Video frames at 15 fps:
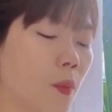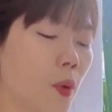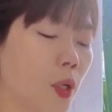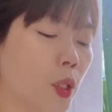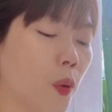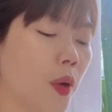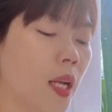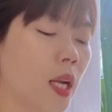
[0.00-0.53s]

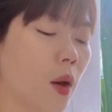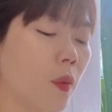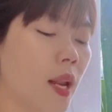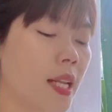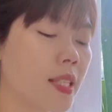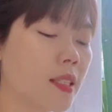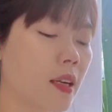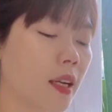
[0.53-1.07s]
Buổi tối cậu
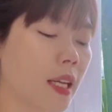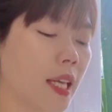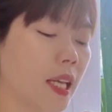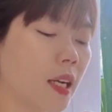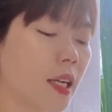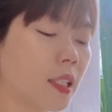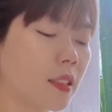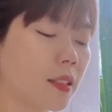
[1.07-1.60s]
lên giường nghỉ
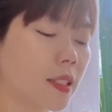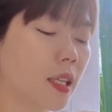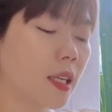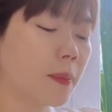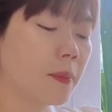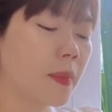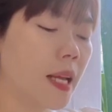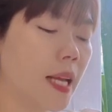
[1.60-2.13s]
ngơi từ
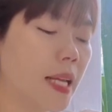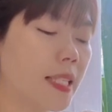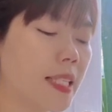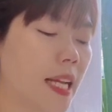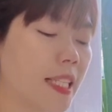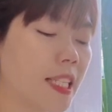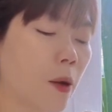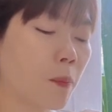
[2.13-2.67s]
sớm,
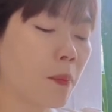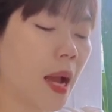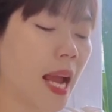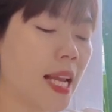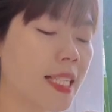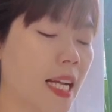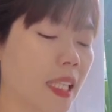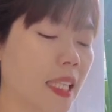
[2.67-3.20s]
chằn chọc
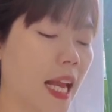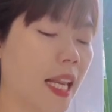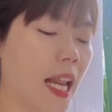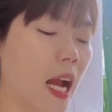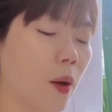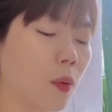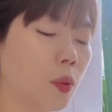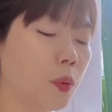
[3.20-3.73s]
mãi chẳng tay
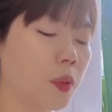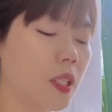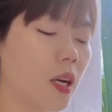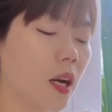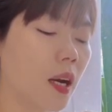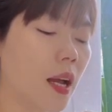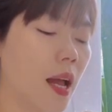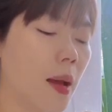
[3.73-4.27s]
nào ngủ
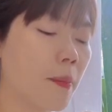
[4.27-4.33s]
được,